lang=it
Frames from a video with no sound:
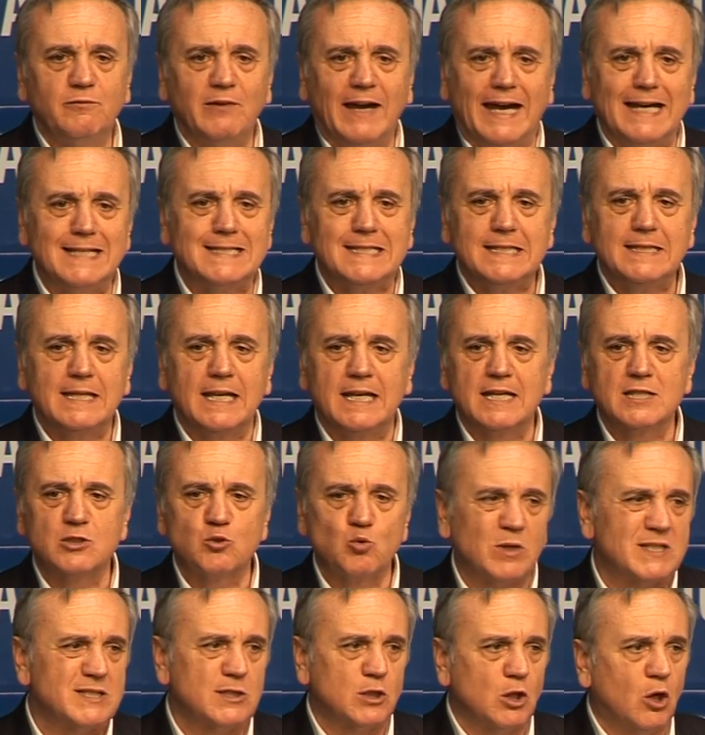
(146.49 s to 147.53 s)
fasi della
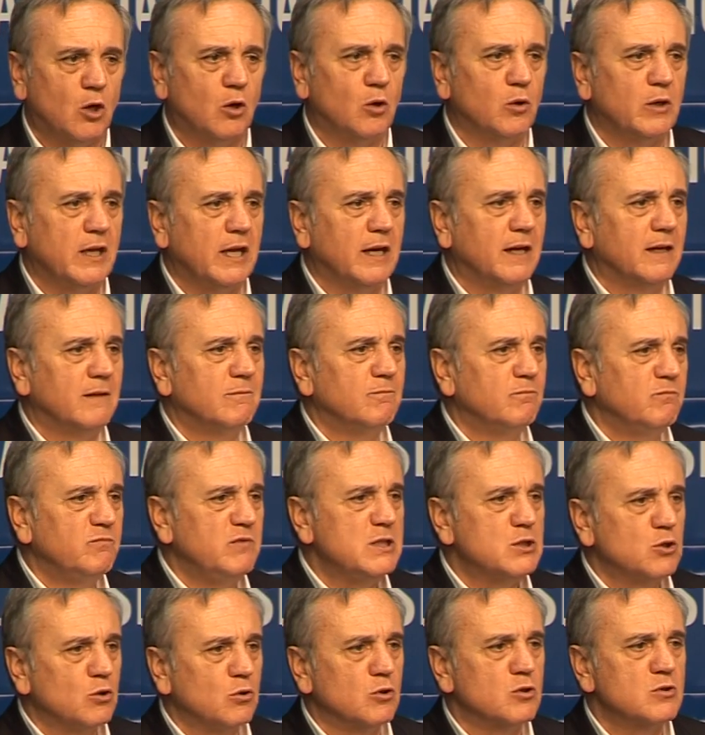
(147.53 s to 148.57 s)
sua storia
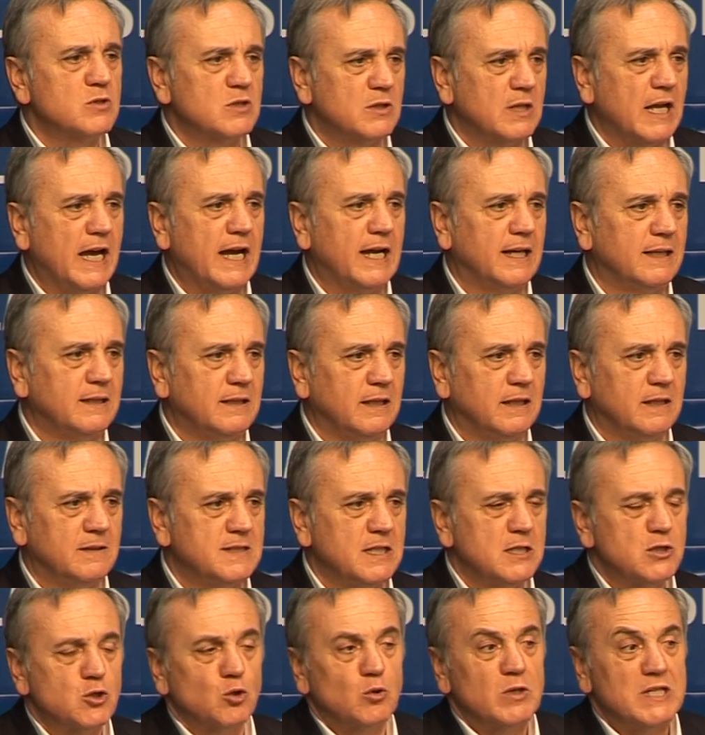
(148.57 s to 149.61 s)
vi sono state,
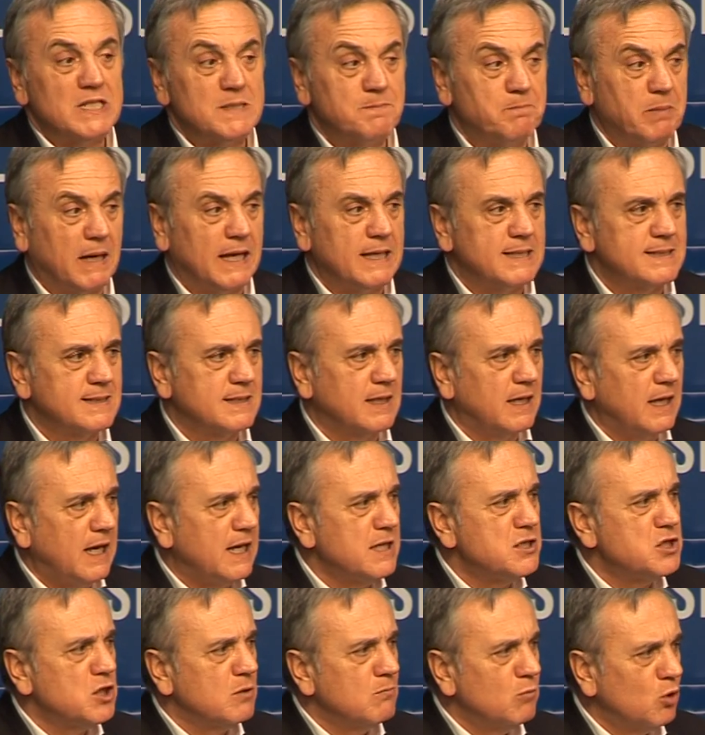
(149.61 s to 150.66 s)
si sono espresse
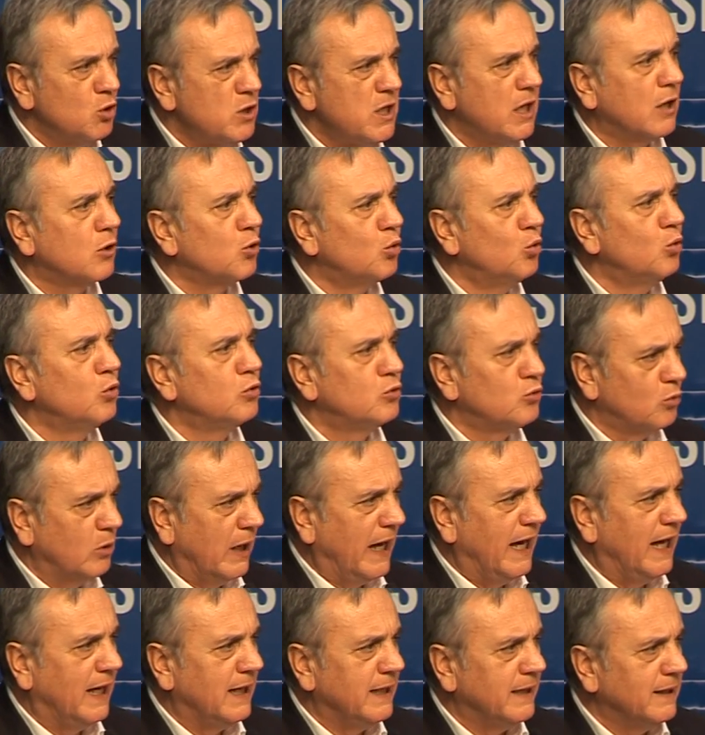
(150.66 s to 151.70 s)
egemonie
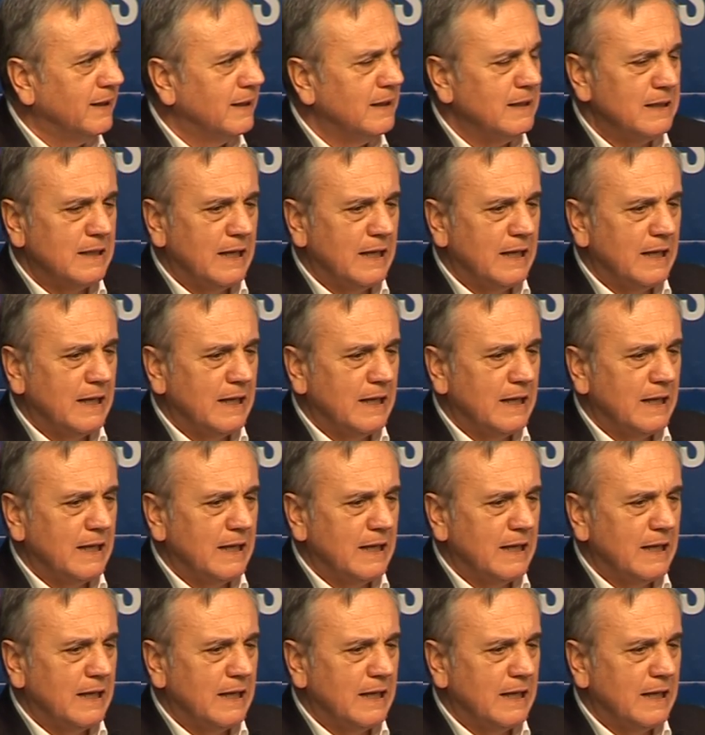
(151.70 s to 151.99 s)
culturali